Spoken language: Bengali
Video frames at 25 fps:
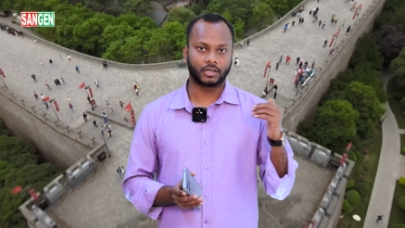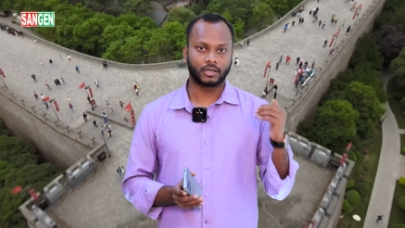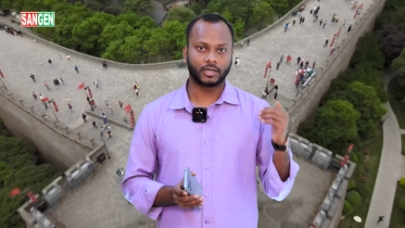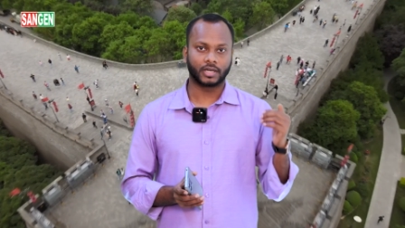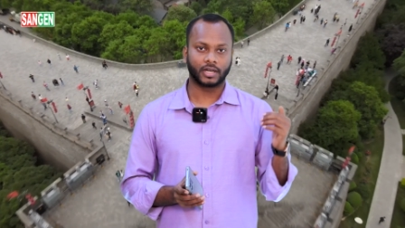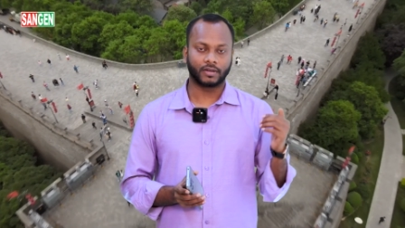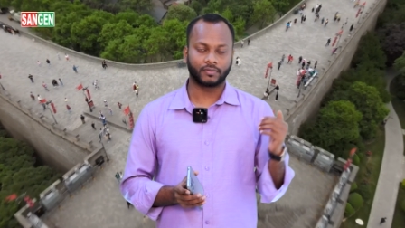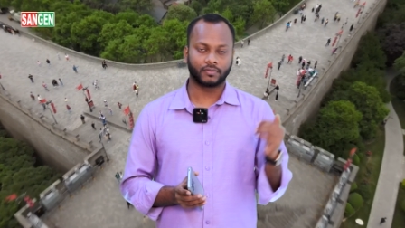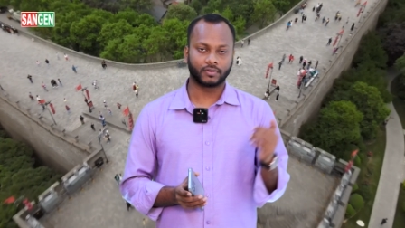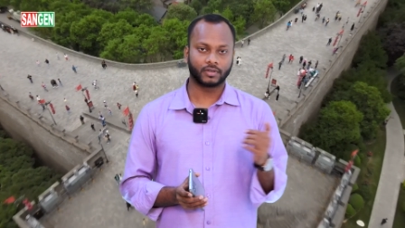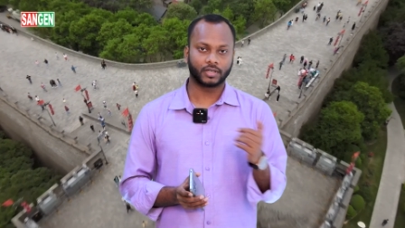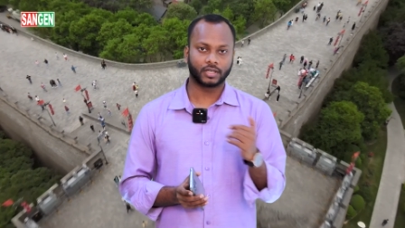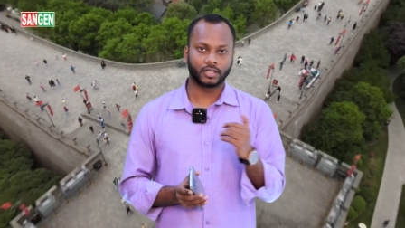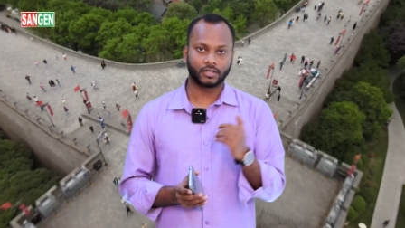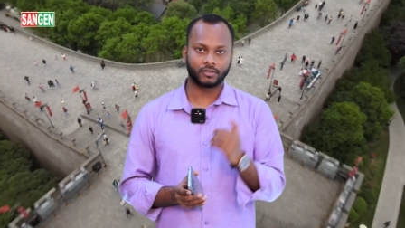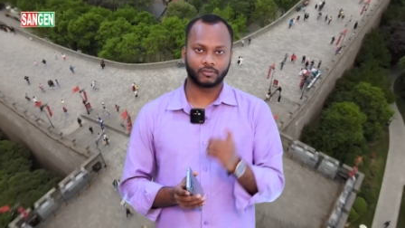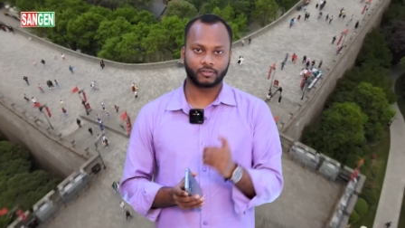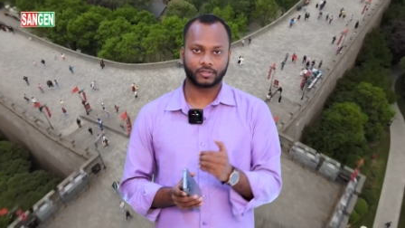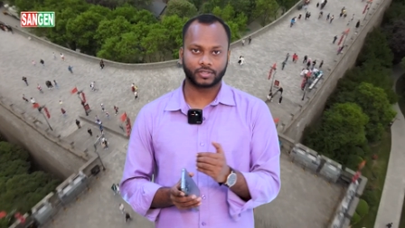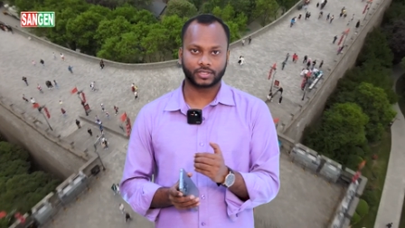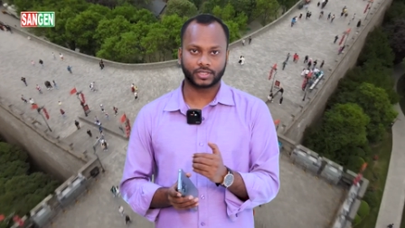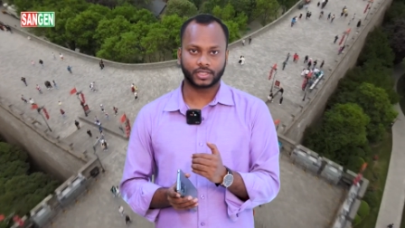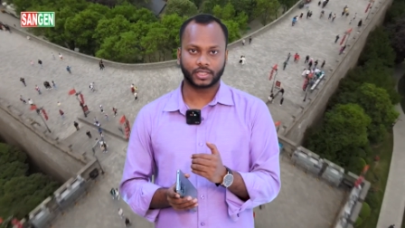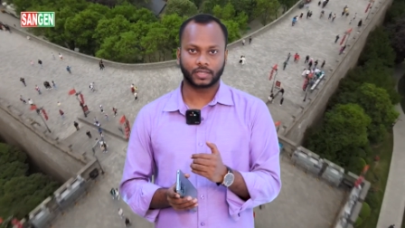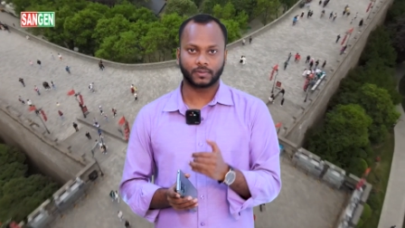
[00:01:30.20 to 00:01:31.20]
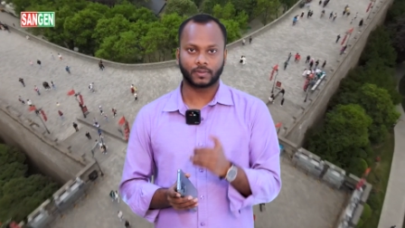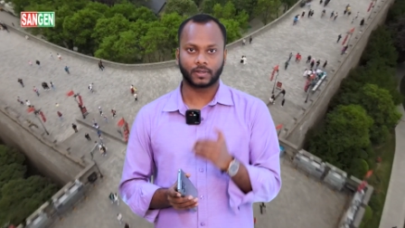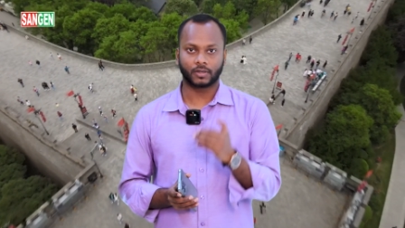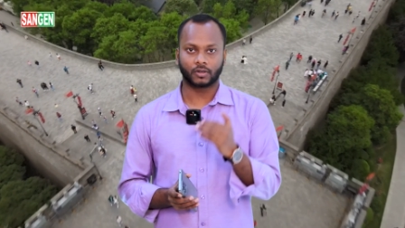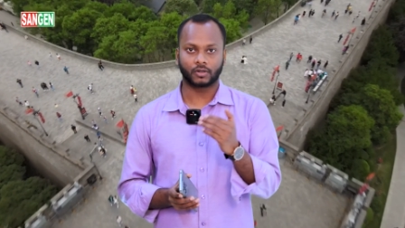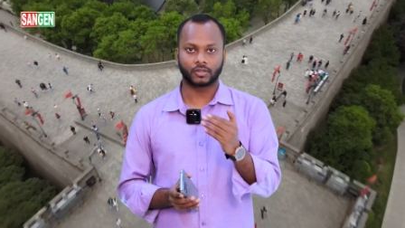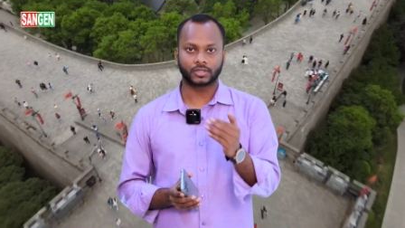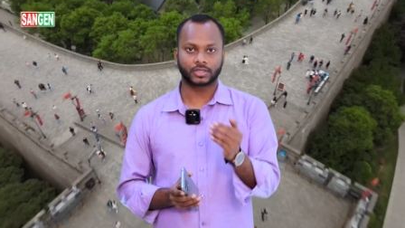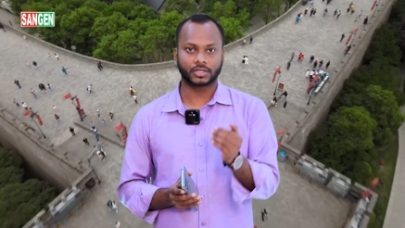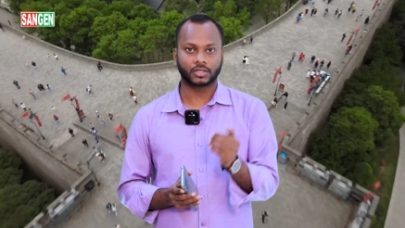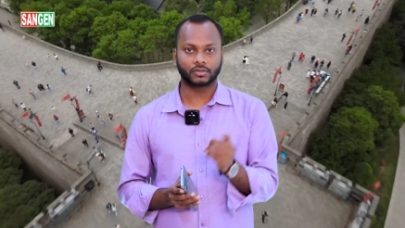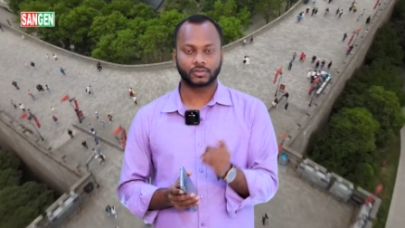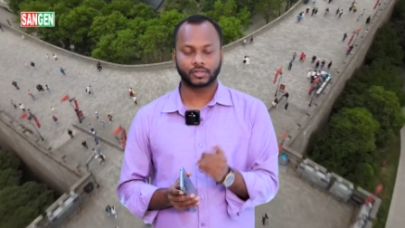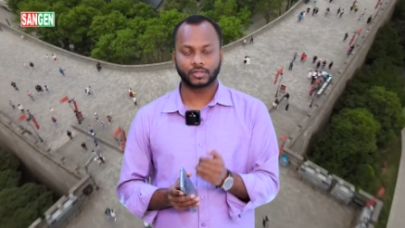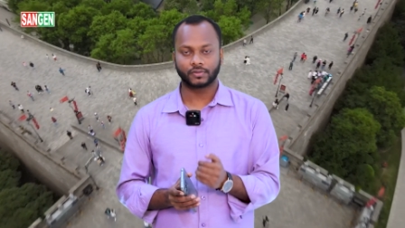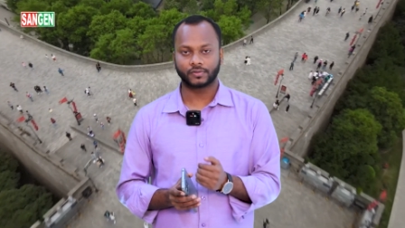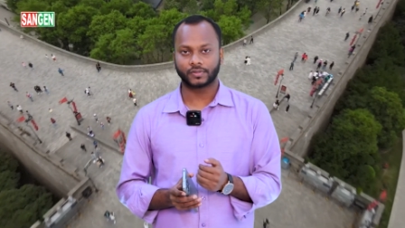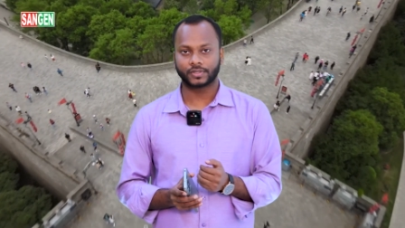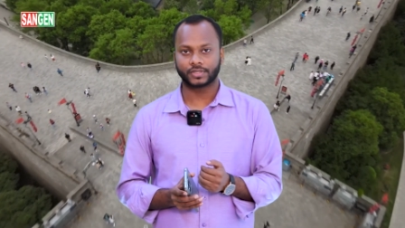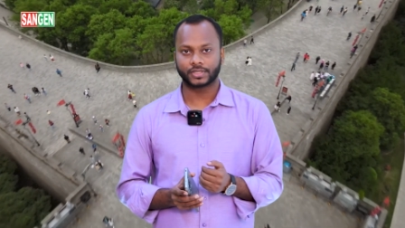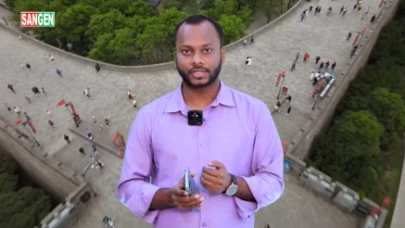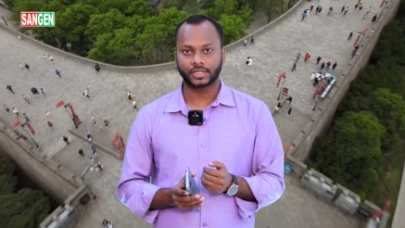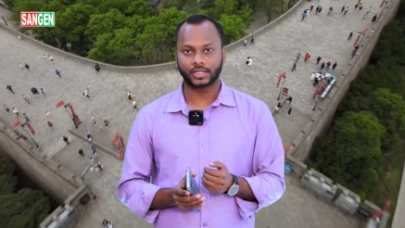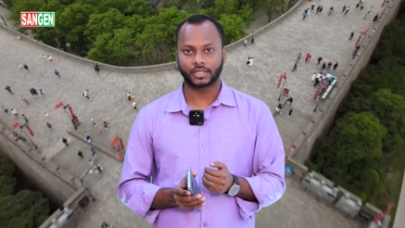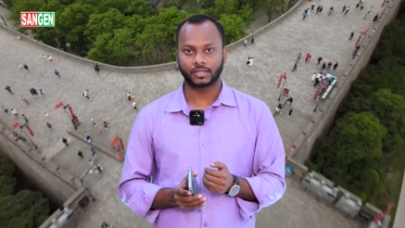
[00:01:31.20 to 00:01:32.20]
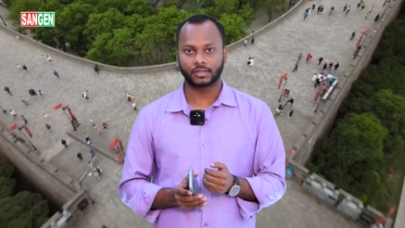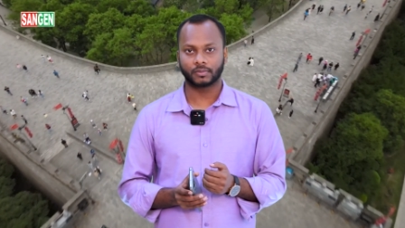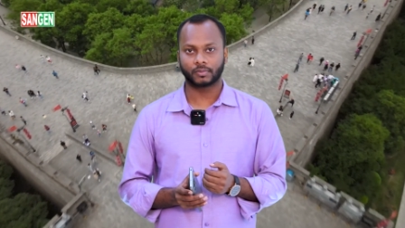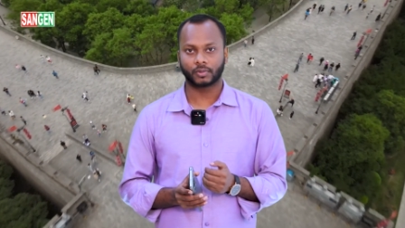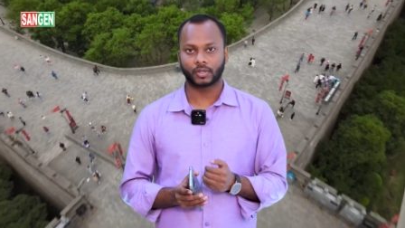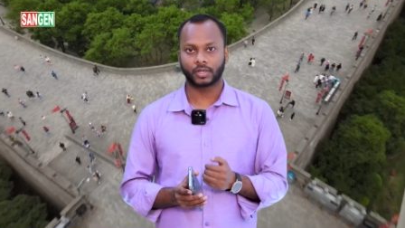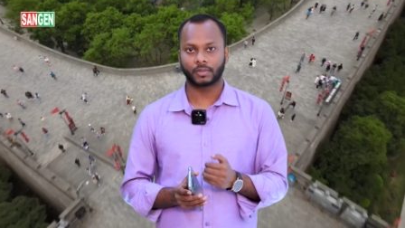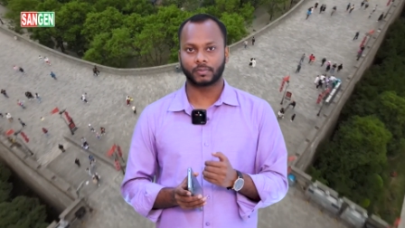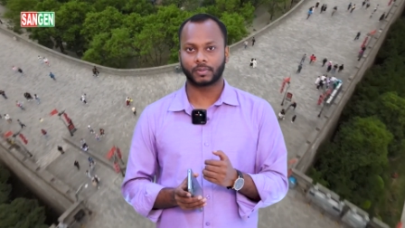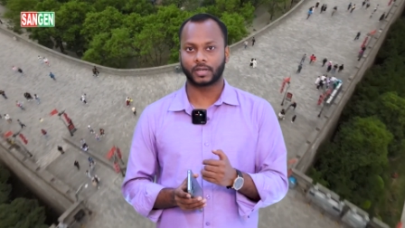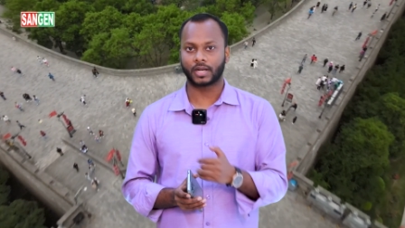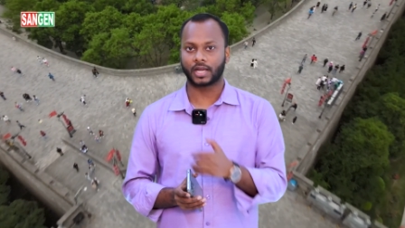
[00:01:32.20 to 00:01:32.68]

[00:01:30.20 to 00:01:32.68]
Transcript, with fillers: ড্যাফোডিল ইউনিভার্সিটি বা নর্থ সাউথ ইউনিভার্সিটিতে পড়েন বা